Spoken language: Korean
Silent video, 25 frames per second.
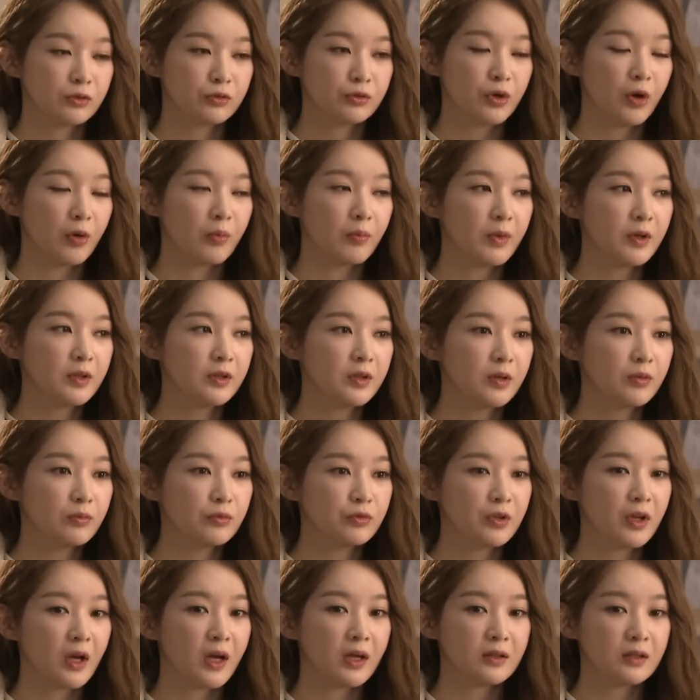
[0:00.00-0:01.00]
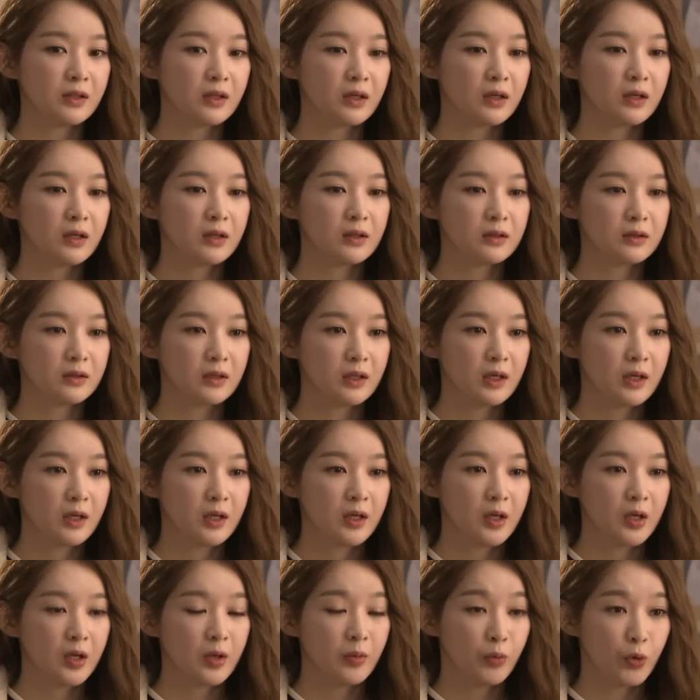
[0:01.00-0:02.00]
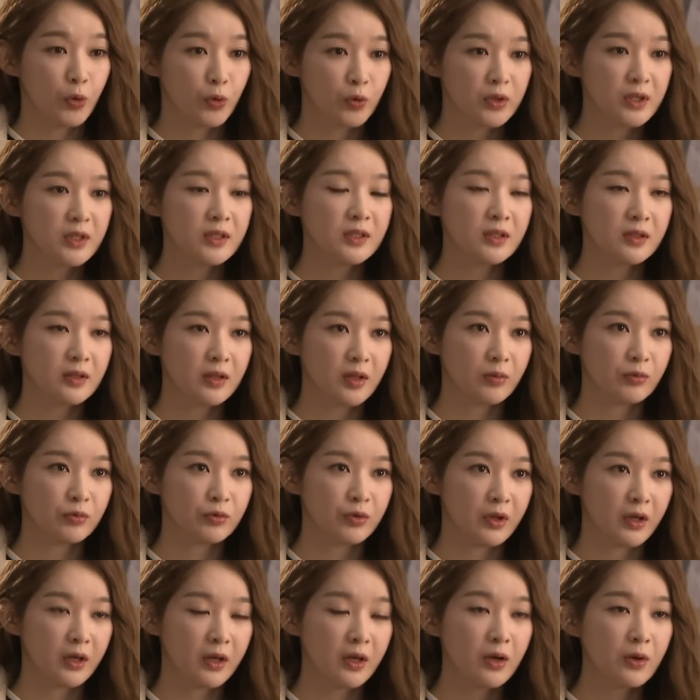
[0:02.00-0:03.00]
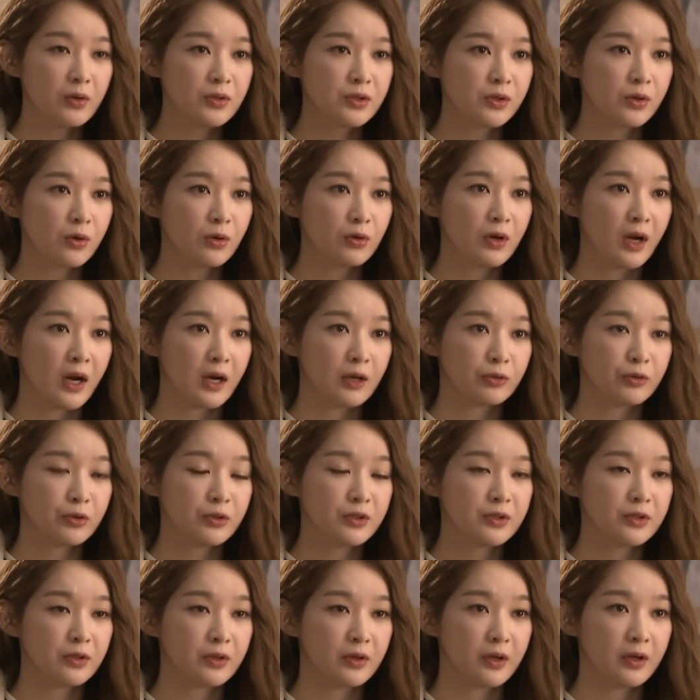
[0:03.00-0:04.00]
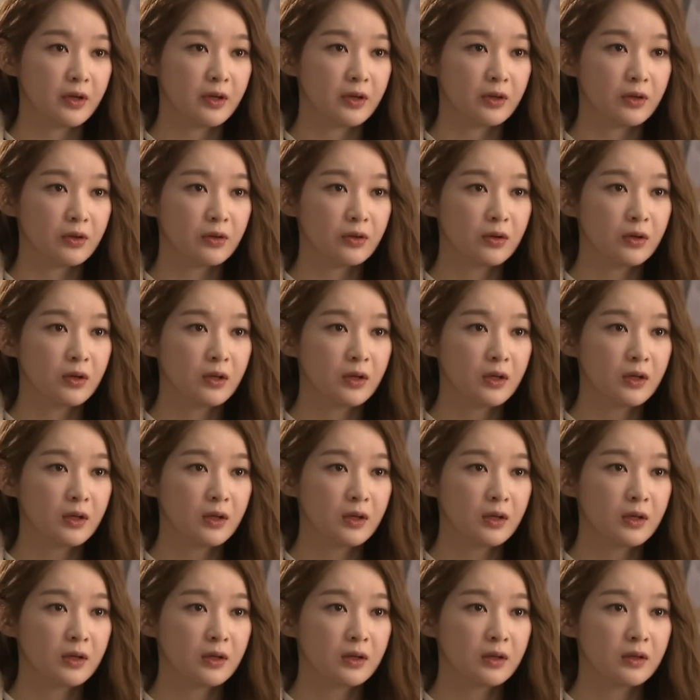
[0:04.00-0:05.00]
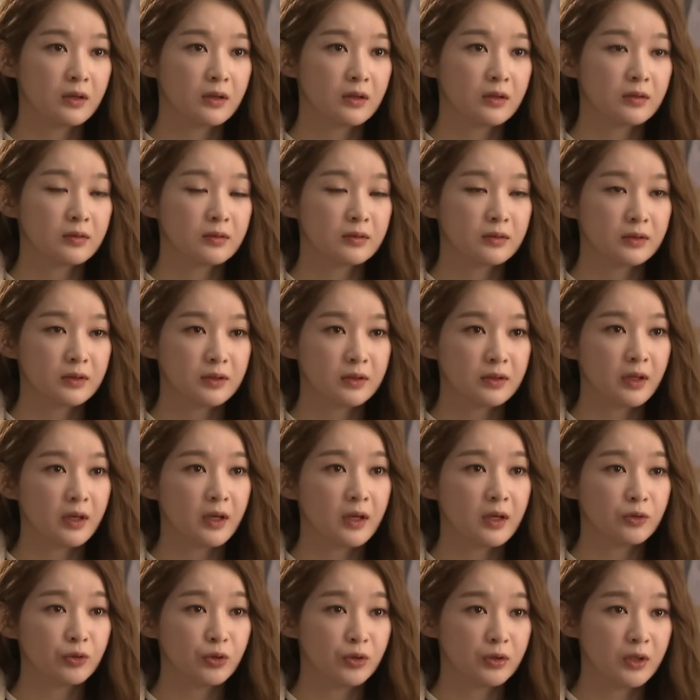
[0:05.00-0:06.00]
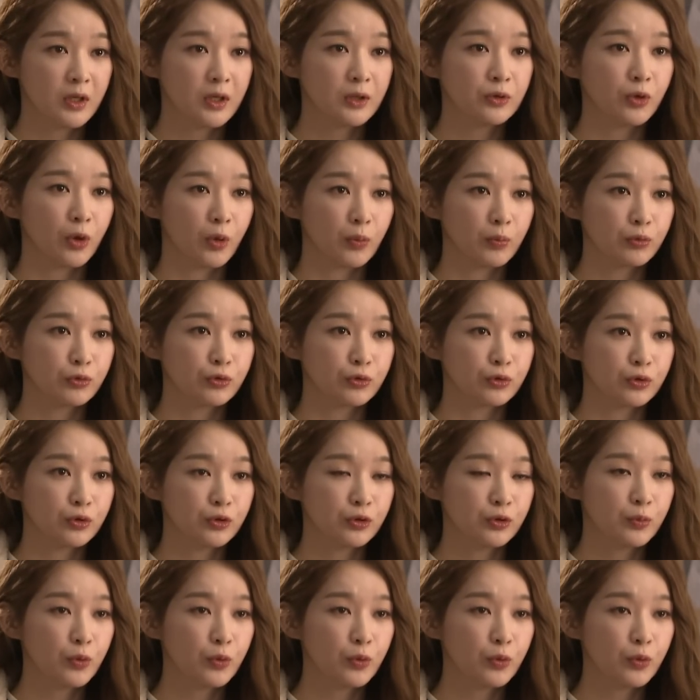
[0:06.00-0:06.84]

우리 엄마 때문이 아니라 봉길 씨 때문에 헤어진 걸로 알고 있어야 해요. 그래야 뒤탈도 없고